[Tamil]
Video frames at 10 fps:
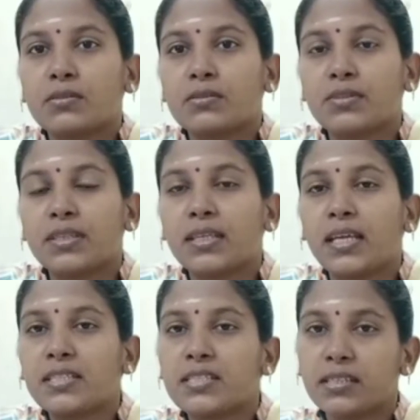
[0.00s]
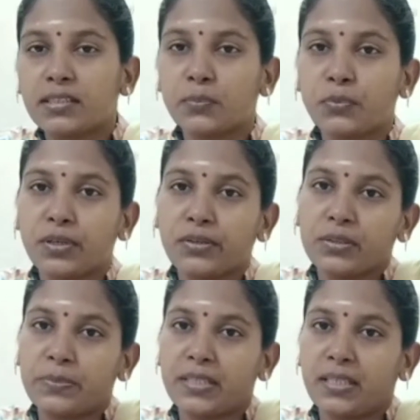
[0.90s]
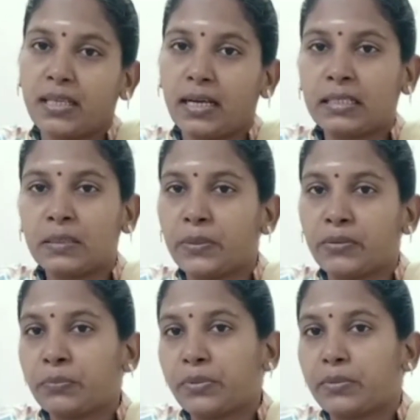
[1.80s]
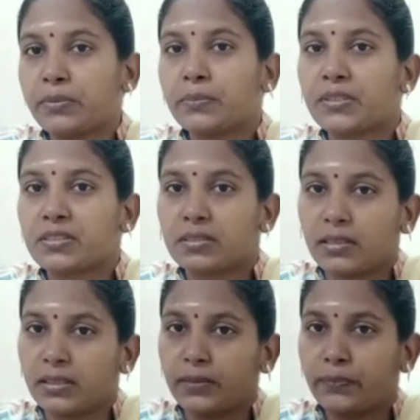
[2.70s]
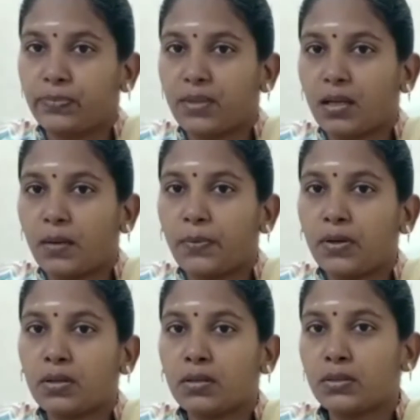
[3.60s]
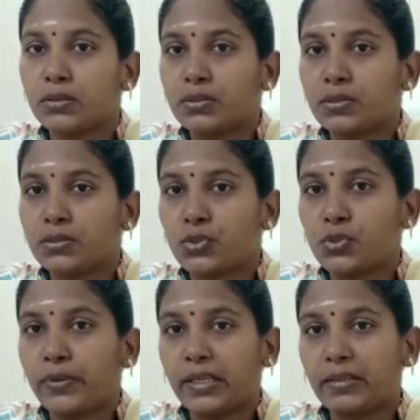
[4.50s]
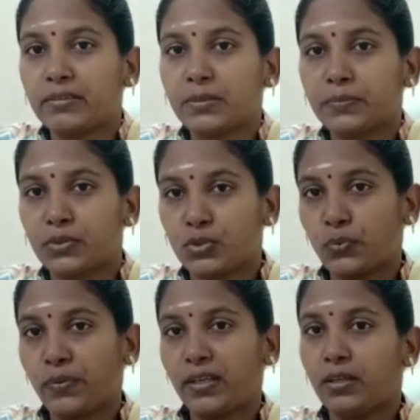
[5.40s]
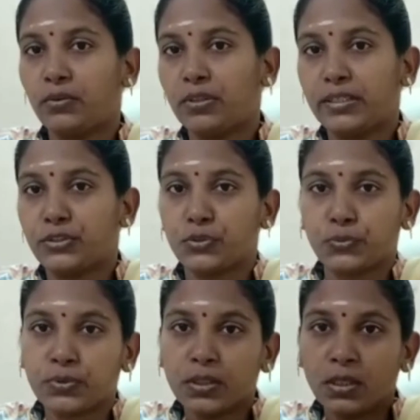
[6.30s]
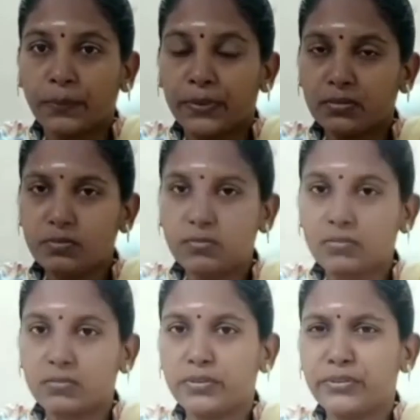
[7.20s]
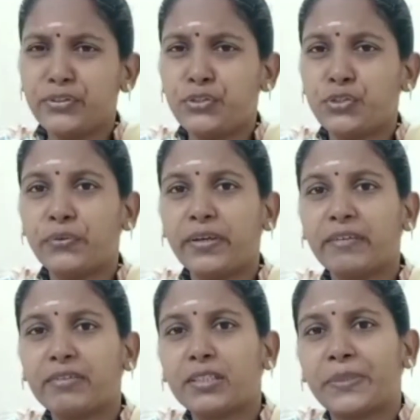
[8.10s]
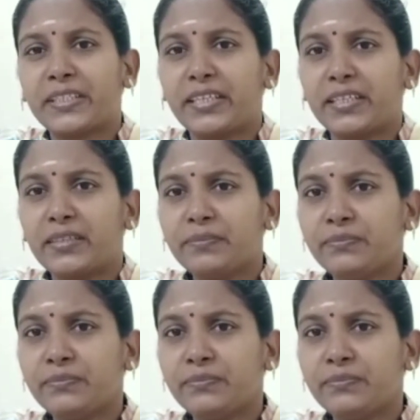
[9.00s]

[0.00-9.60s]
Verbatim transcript: ஸோ இந்த நெய்ஜிங்கிற புக்கில் வந்து பார்த்திங்கன்னா ரெண்டு பெரும் பிரிவாக பிரிச்சிருக்காங்க அப்போ சூவெனில் வந்து சூவென் இன்னொன்று சூ இப்போ சூவெனில் வந்து பார்த்திங்கன்னா